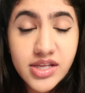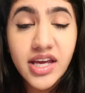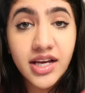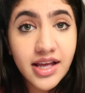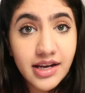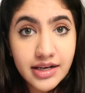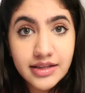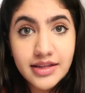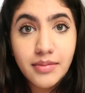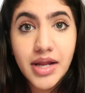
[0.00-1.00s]
هو صحيح كان اللي
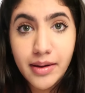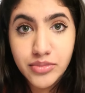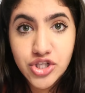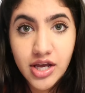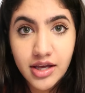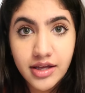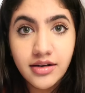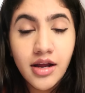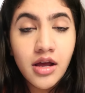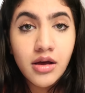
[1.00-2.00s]
قدامنا عم
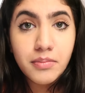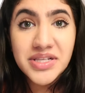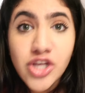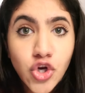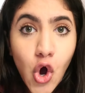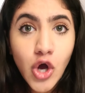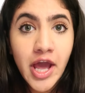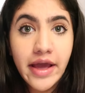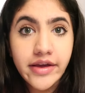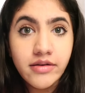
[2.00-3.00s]
بشخر بس انه
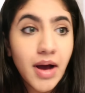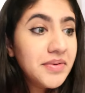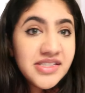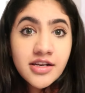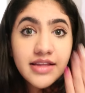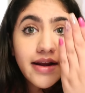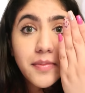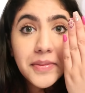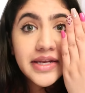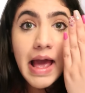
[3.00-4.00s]
اوكي ما بيصير
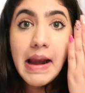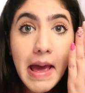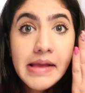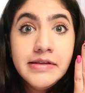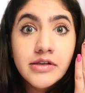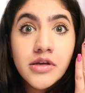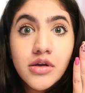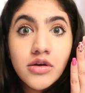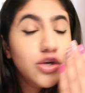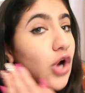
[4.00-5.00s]
تقرب مني هالقد
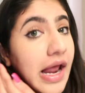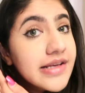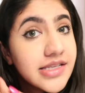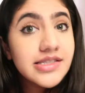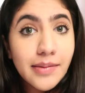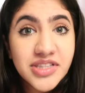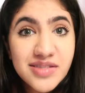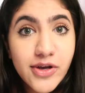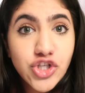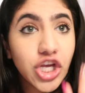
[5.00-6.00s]
انه على اساس عم
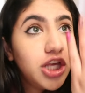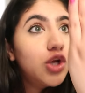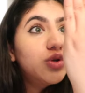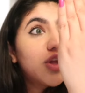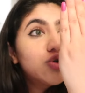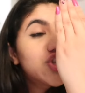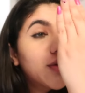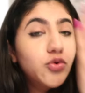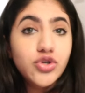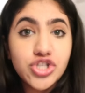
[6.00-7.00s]
تسمع شخيري وانت
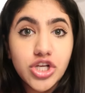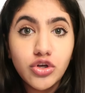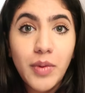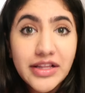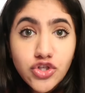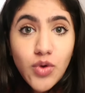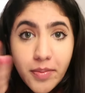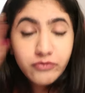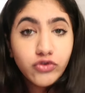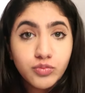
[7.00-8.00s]
وشك بوشي انه بعد شوي
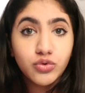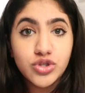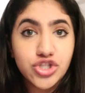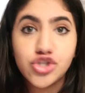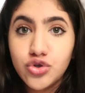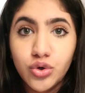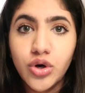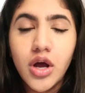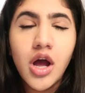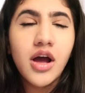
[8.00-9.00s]
بتفوت بوشي شو
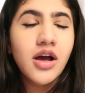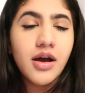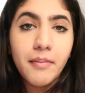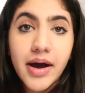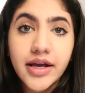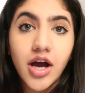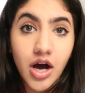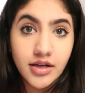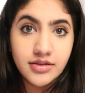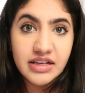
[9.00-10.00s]
ماي
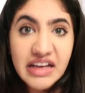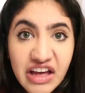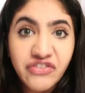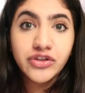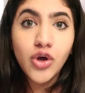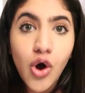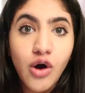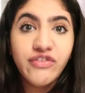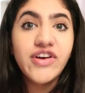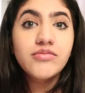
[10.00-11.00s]
جاد خفت
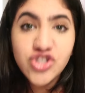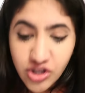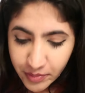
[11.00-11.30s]
خوفه مش